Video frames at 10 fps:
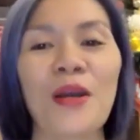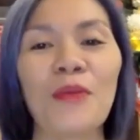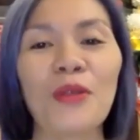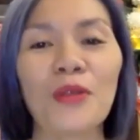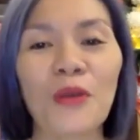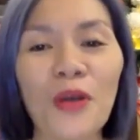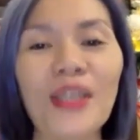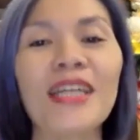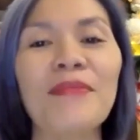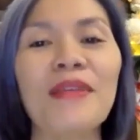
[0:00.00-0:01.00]
buổi tối
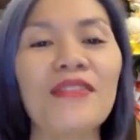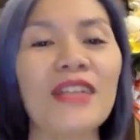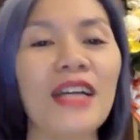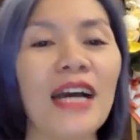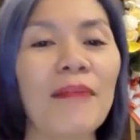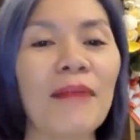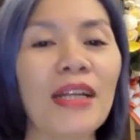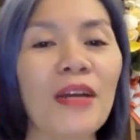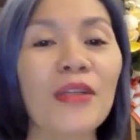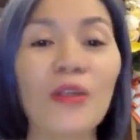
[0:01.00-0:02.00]
khi mình vừa bắt
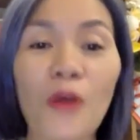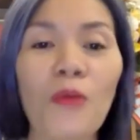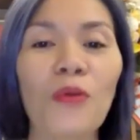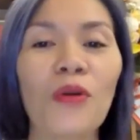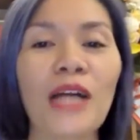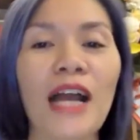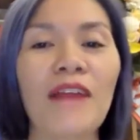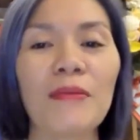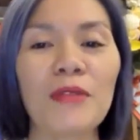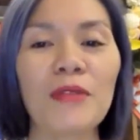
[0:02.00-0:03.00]
đầu đi ngủ, đúng không ạ,
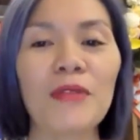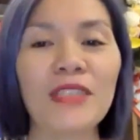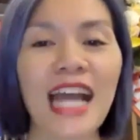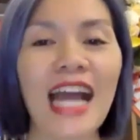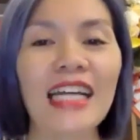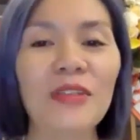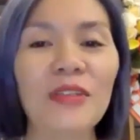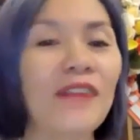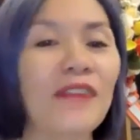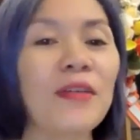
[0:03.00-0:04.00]
và buổi sáng khi chúng ta
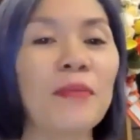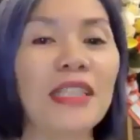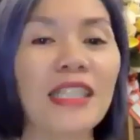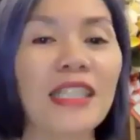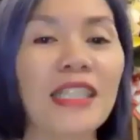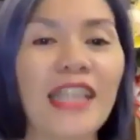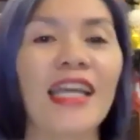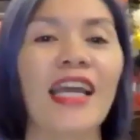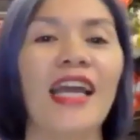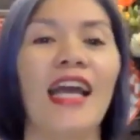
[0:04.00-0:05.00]
vừa mới thức dậy.
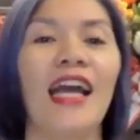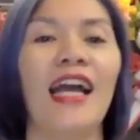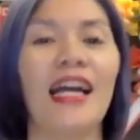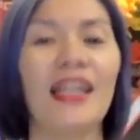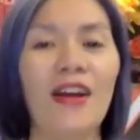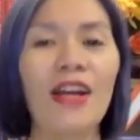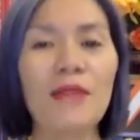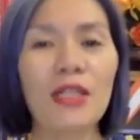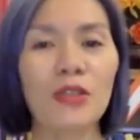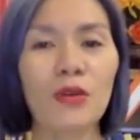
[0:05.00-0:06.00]
À, đó là bước
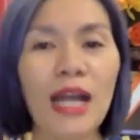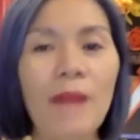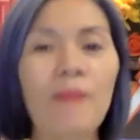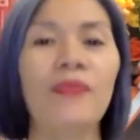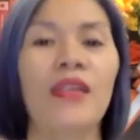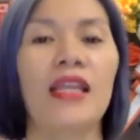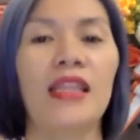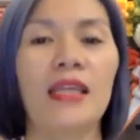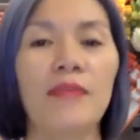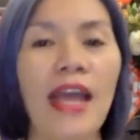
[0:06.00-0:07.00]
số năm.
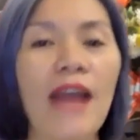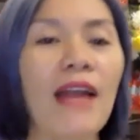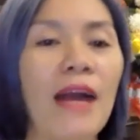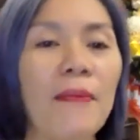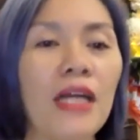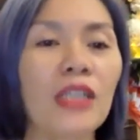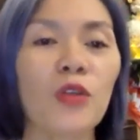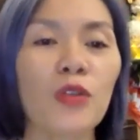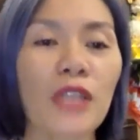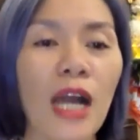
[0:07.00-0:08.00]
Tiếp theo là bước
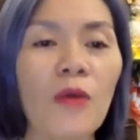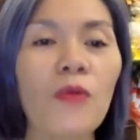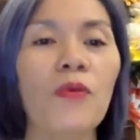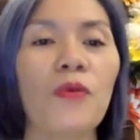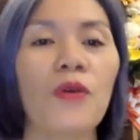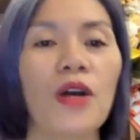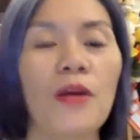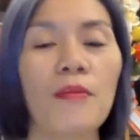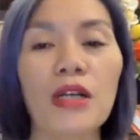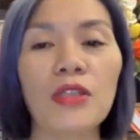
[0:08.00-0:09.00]
số sáu.
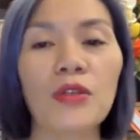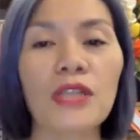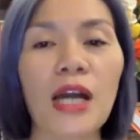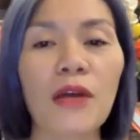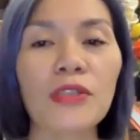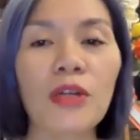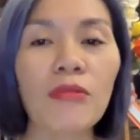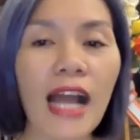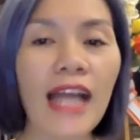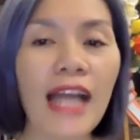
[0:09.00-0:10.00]
Bước số sáu trong
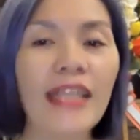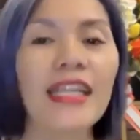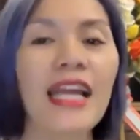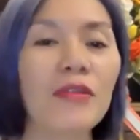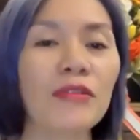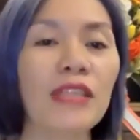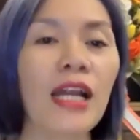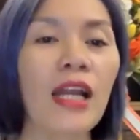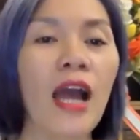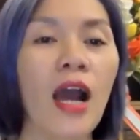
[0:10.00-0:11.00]
ngày là chúng ta
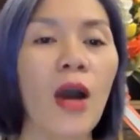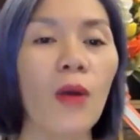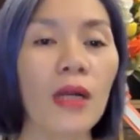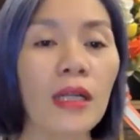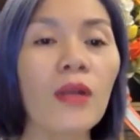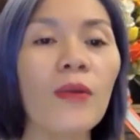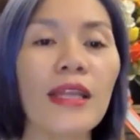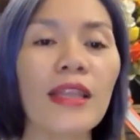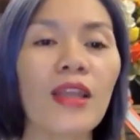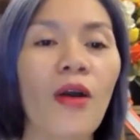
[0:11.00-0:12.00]
huấn luyện
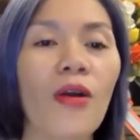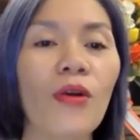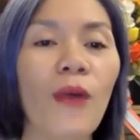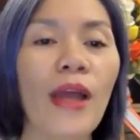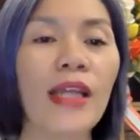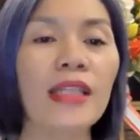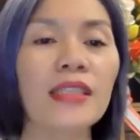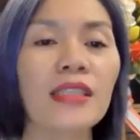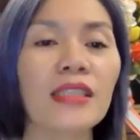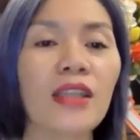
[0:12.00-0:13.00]
thói quen
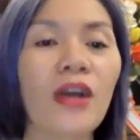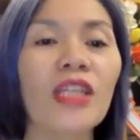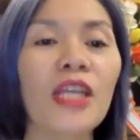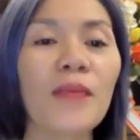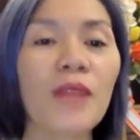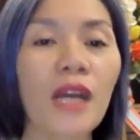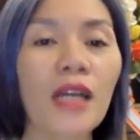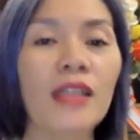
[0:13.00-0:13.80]
cho tiềm thức.